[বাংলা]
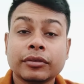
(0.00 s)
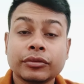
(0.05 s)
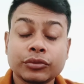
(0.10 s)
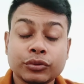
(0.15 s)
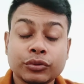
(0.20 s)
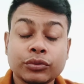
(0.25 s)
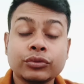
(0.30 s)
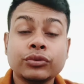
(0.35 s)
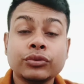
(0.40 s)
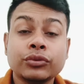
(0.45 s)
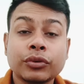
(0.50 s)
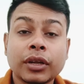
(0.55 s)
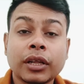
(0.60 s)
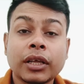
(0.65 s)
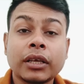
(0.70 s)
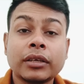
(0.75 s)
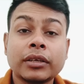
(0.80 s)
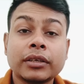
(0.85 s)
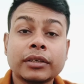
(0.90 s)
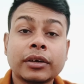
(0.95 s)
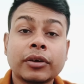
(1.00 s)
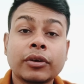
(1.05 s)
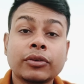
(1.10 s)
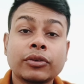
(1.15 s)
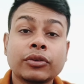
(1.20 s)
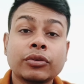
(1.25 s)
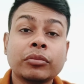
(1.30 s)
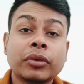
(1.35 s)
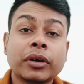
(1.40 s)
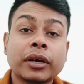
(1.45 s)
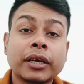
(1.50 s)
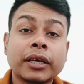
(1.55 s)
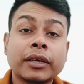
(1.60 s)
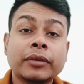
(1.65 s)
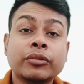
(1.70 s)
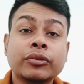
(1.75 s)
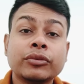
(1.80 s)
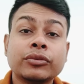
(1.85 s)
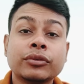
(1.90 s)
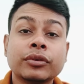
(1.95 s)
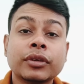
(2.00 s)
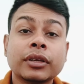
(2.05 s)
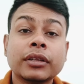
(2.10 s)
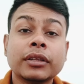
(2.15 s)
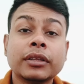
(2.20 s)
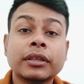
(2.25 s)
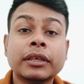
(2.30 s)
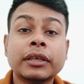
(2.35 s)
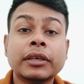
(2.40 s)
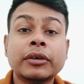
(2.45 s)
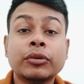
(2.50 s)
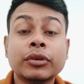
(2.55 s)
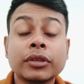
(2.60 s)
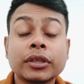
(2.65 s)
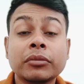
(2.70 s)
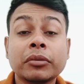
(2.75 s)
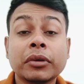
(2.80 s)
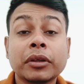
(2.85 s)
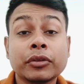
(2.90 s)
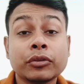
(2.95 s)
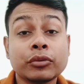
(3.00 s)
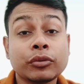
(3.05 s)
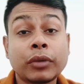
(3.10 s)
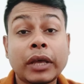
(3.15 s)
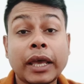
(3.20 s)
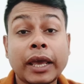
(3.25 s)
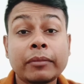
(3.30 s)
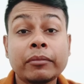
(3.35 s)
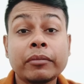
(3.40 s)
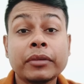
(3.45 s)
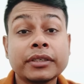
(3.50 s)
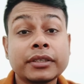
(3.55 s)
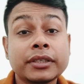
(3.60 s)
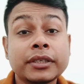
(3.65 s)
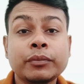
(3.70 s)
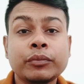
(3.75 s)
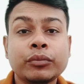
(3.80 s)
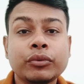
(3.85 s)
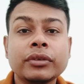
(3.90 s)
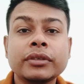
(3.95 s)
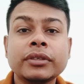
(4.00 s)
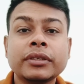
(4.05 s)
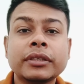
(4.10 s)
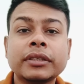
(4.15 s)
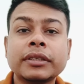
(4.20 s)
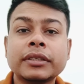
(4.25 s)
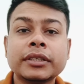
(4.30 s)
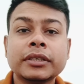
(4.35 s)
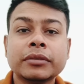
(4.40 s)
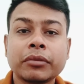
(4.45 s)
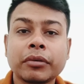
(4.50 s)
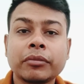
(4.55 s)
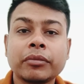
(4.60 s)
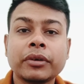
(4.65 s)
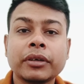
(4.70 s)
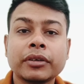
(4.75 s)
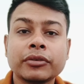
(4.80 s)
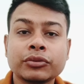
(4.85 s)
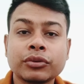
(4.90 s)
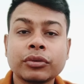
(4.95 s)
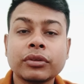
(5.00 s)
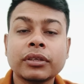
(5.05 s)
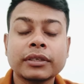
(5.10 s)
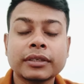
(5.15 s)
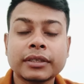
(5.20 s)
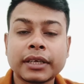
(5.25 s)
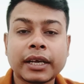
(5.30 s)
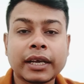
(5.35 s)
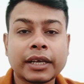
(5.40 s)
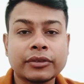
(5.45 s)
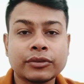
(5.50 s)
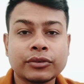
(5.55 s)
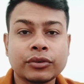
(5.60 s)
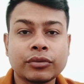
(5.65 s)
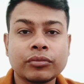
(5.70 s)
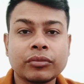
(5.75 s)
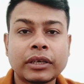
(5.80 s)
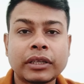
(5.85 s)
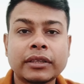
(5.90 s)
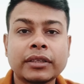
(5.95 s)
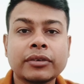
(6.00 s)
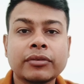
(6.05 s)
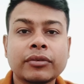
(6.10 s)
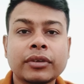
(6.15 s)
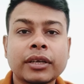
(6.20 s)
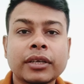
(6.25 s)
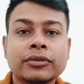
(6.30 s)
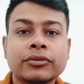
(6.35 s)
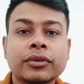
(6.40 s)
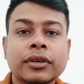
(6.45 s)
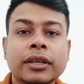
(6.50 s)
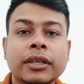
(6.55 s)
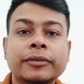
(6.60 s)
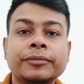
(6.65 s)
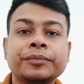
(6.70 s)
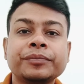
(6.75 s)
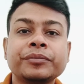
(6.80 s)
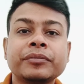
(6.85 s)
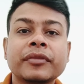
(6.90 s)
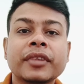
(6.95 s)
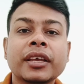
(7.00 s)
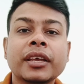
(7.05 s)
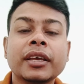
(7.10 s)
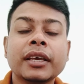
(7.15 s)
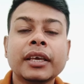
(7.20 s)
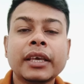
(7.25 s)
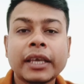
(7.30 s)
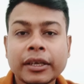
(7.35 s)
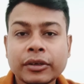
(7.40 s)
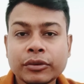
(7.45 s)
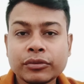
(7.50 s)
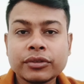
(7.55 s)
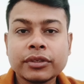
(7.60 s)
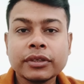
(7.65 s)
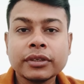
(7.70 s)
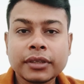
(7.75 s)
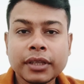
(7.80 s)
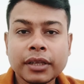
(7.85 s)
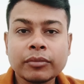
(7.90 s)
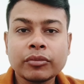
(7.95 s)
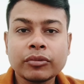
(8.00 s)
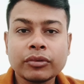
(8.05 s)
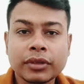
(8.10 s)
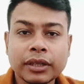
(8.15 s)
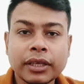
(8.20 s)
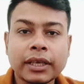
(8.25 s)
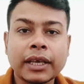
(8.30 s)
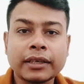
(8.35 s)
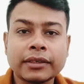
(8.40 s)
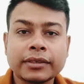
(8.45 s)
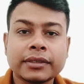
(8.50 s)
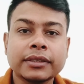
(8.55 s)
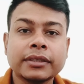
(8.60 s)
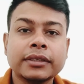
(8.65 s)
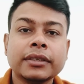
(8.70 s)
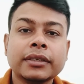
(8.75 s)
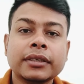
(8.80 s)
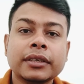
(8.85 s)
জুন জুলাইটা হয়তো বা এই বছরের দিকে হইতে পারে এম্বাসির পরিস্থিতি যেভাবে চলতেছে কাজকর্ম এতে করে আসলে একটু চিন্তার মধ্যেই আসি